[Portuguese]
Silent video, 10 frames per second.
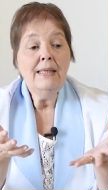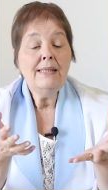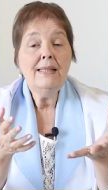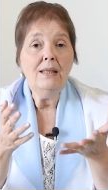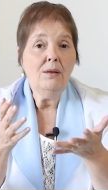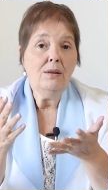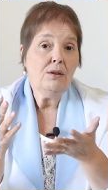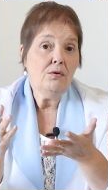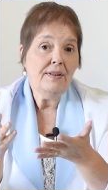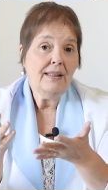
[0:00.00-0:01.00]
Se,
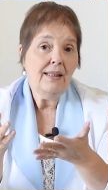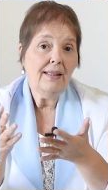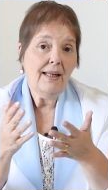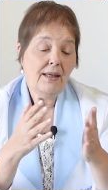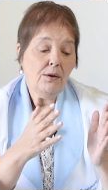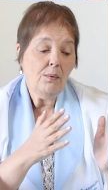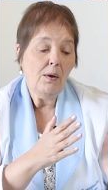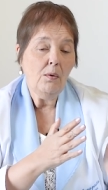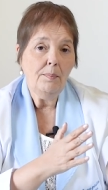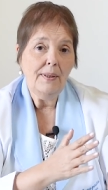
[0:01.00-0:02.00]
se o veterinário não
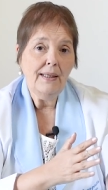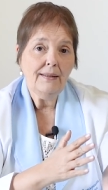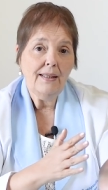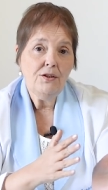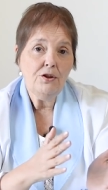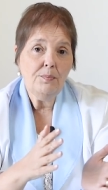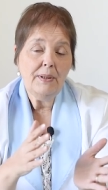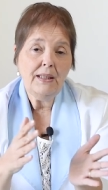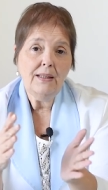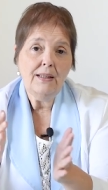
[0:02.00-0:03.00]
acompanha desde
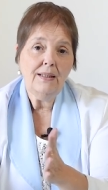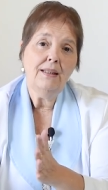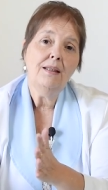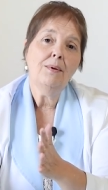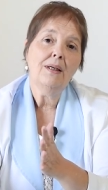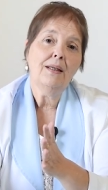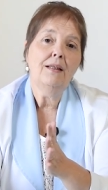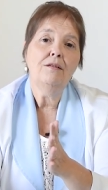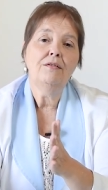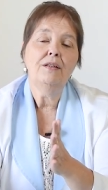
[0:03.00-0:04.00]
pequenininho
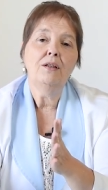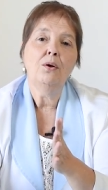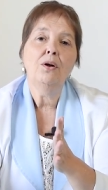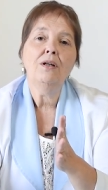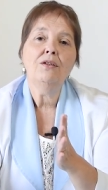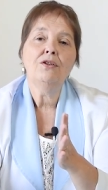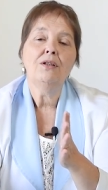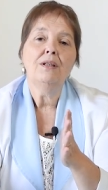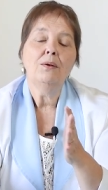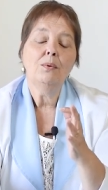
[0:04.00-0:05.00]
aquele filhote,